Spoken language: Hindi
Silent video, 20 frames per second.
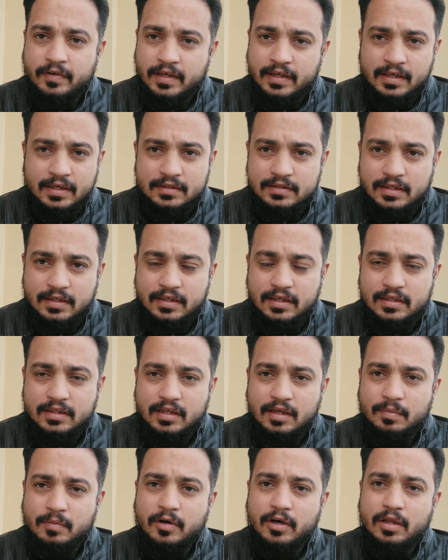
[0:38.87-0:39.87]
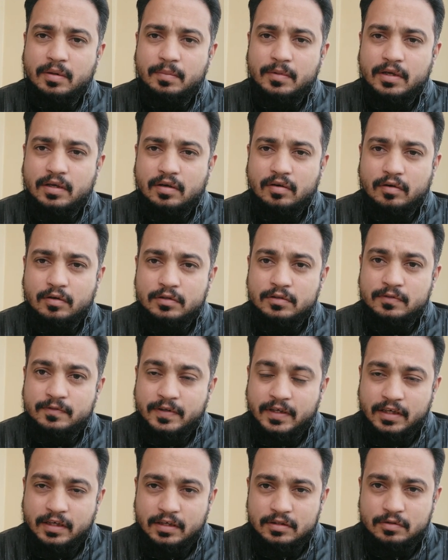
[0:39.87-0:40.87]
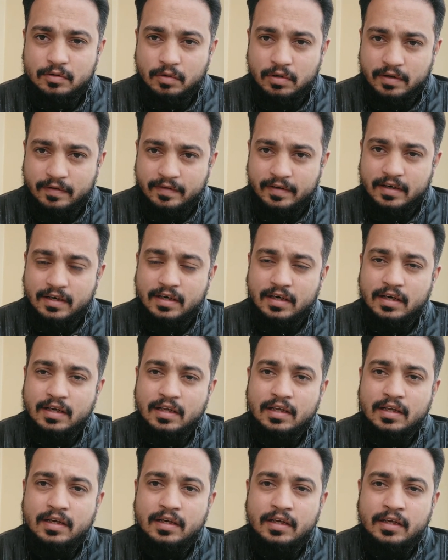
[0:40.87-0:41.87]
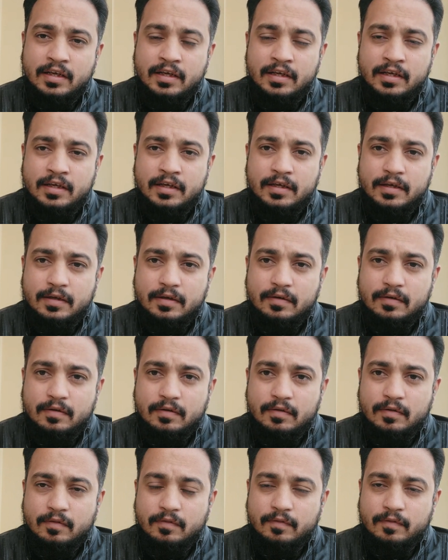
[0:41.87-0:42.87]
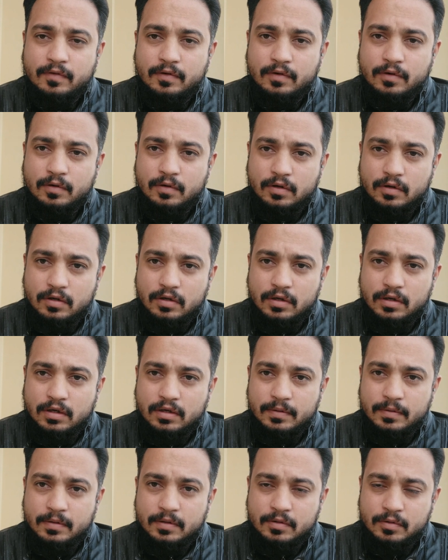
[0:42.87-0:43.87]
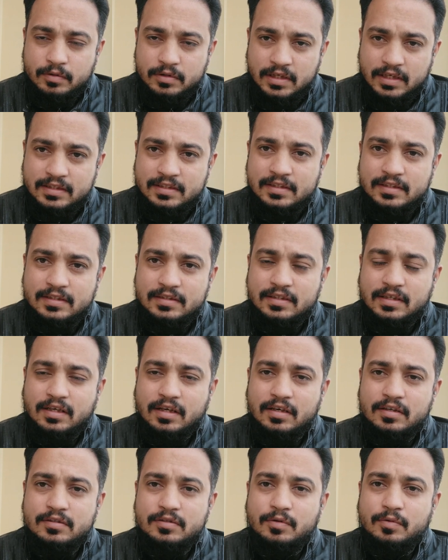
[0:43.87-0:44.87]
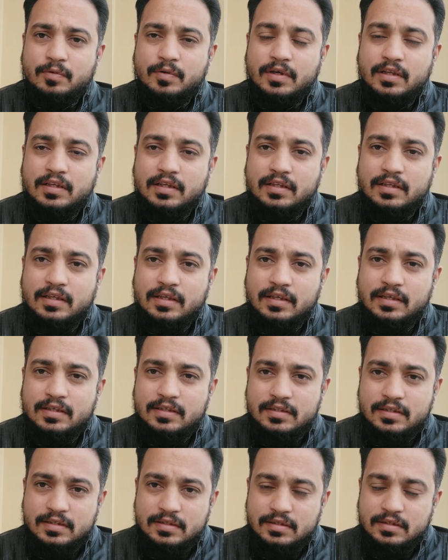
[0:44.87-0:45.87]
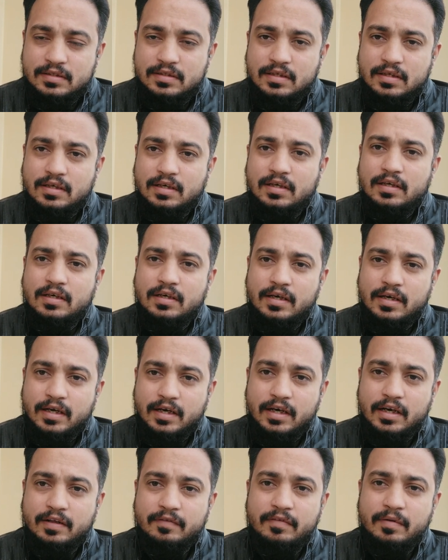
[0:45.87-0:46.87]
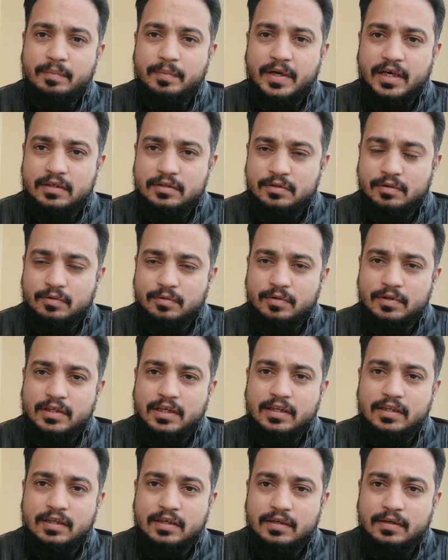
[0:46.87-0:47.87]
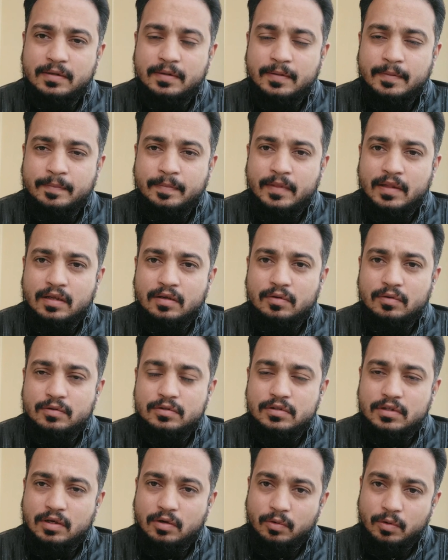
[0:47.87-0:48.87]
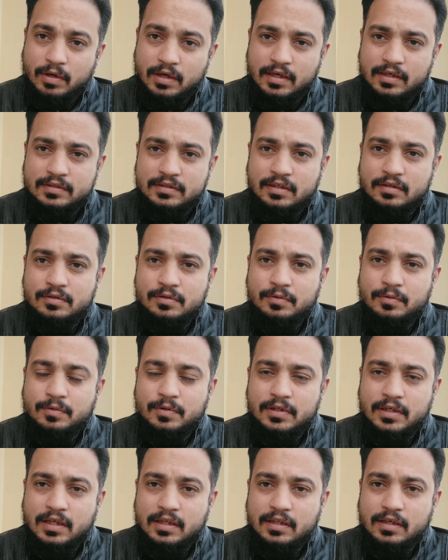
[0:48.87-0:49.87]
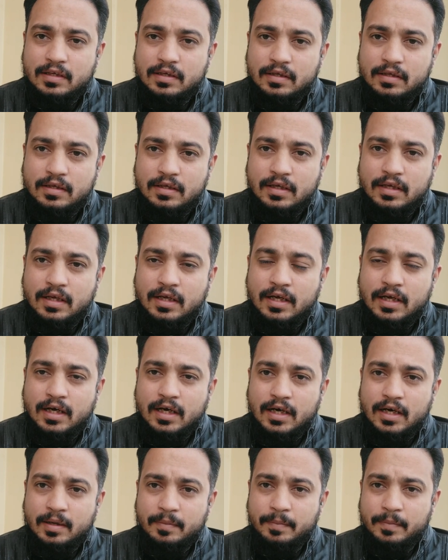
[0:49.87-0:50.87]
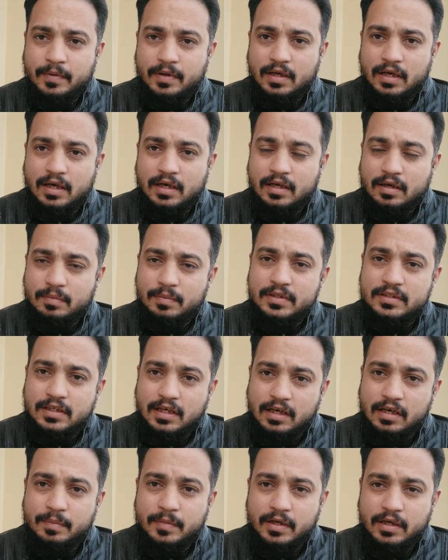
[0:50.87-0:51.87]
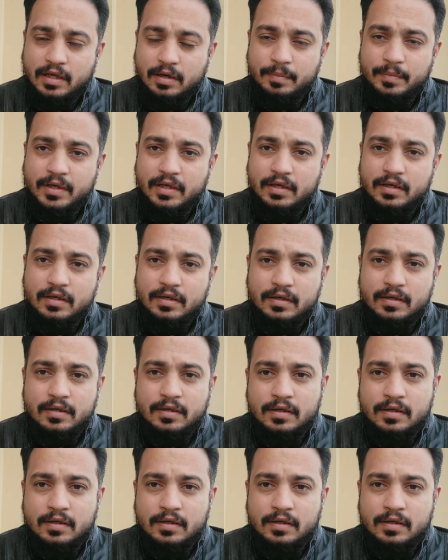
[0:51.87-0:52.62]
वीकनेस आ जाती है बॉडी में और उस वीकनेस को कवर करने के लिए वो कुछ ऐसी चीज़ें खानी शुरू कर देते हैं जिसका नेगेटिव इम्पैक्ट शुरू हो जाता है उसका उल्टा असर शुरू हो जाता है अब अगर मसाले में गर्मी है